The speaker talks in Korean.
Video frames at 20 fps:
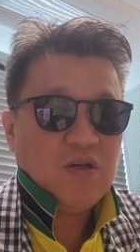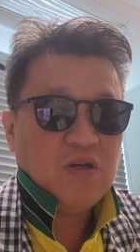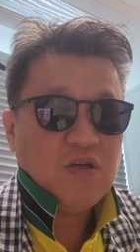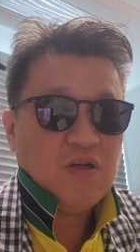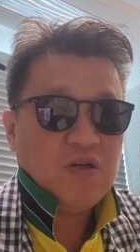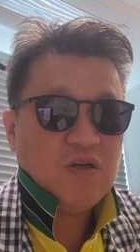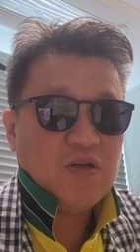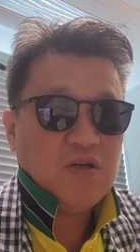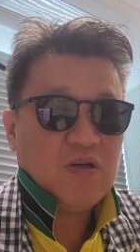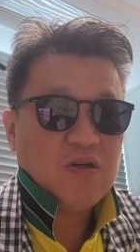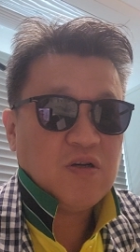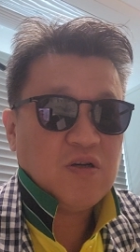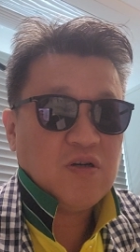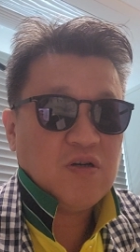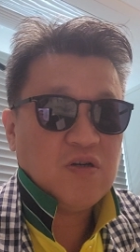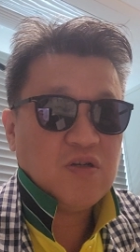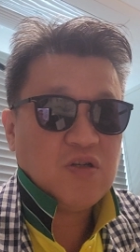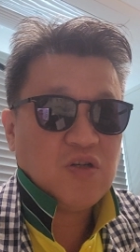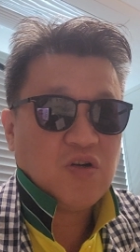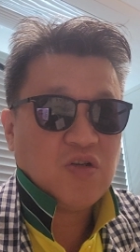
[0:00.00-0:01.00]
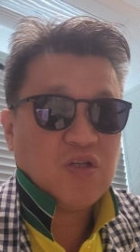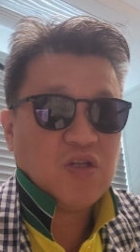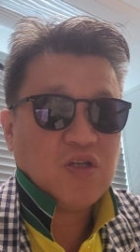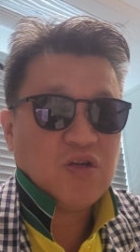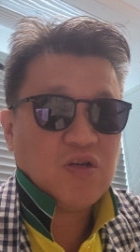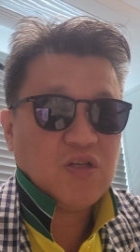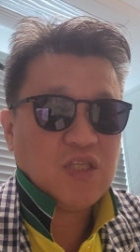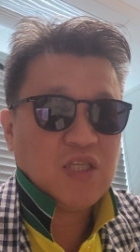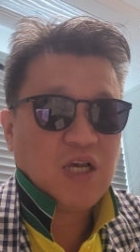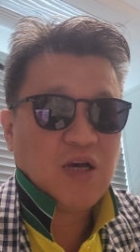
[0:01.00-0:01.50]
에,
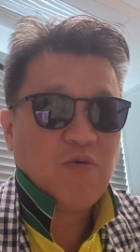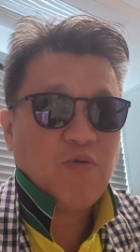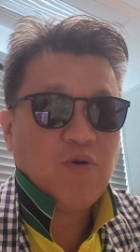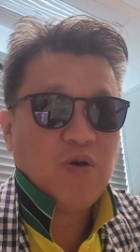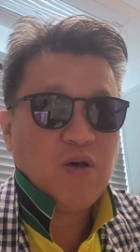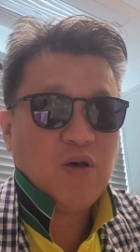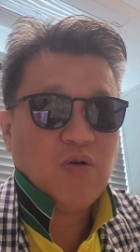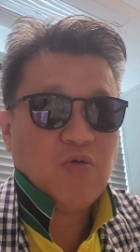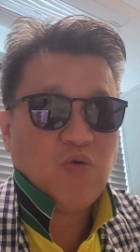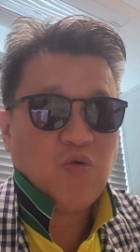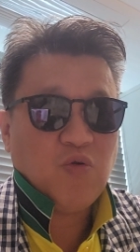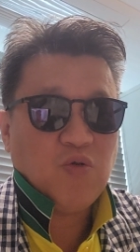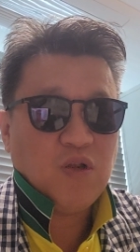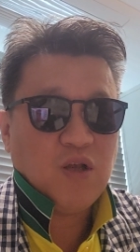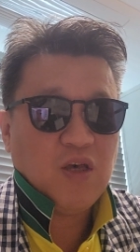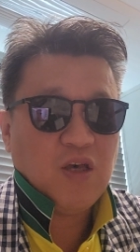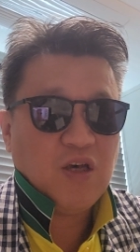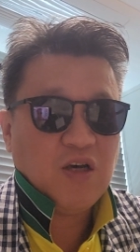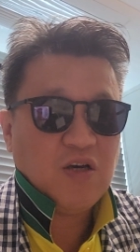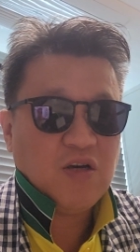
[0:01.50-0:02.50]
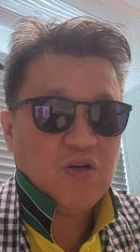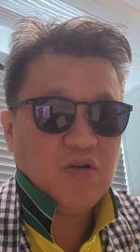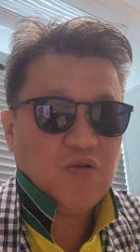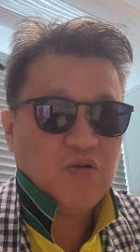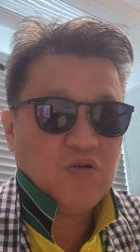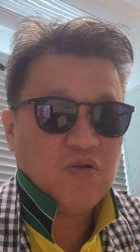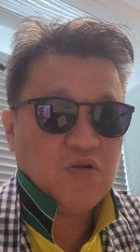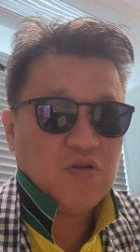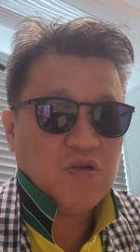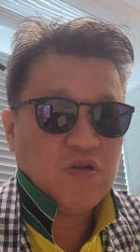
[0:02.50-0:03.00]
그전체적인 사회 의 고뇌
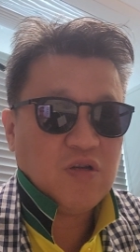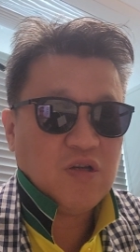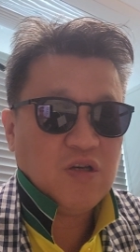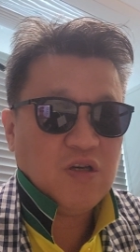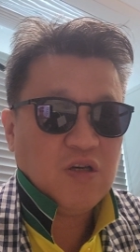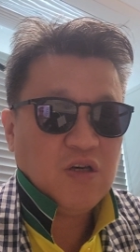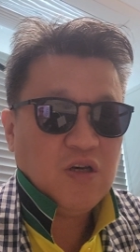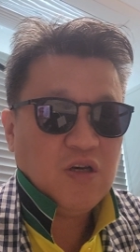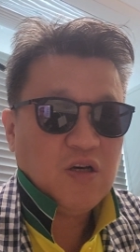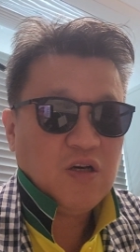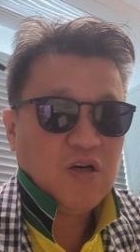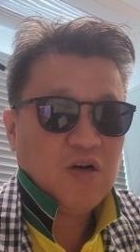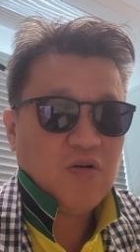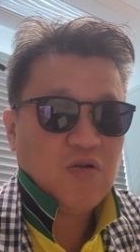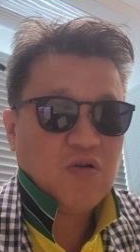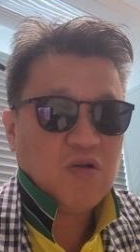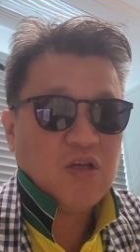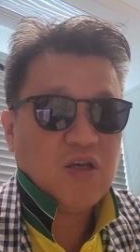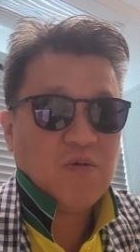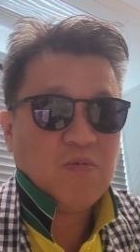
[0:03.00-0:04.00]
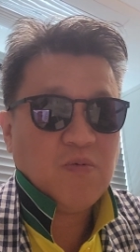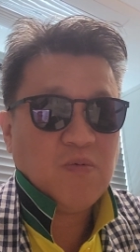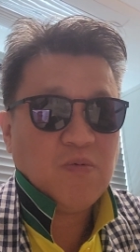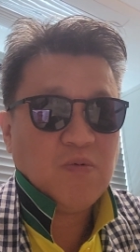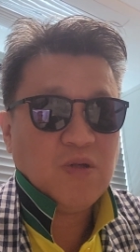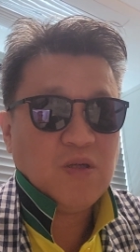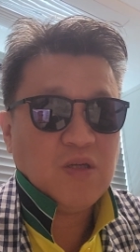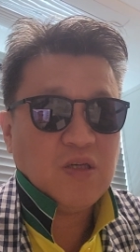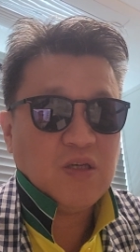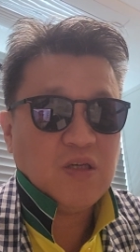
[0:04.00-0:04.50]
그런 것들이 그러니까 어떻게
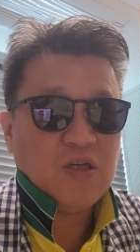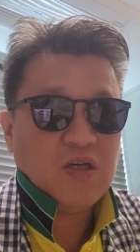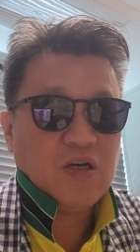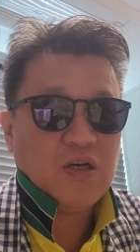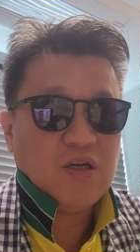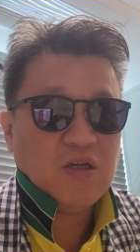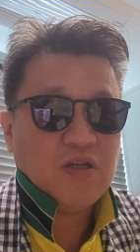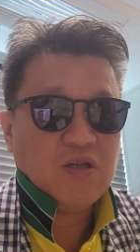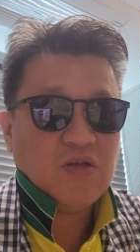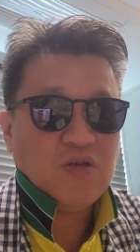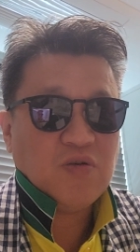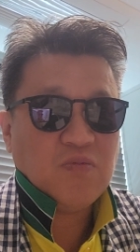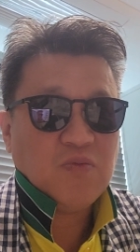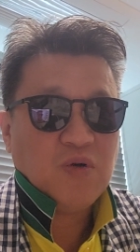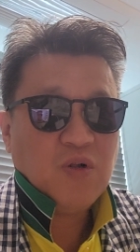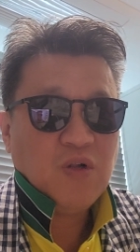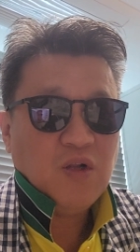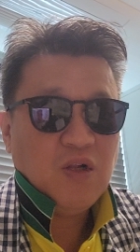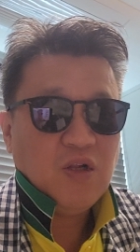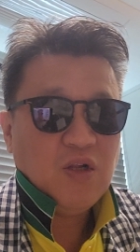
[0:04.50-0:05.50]
보면 인간은 좀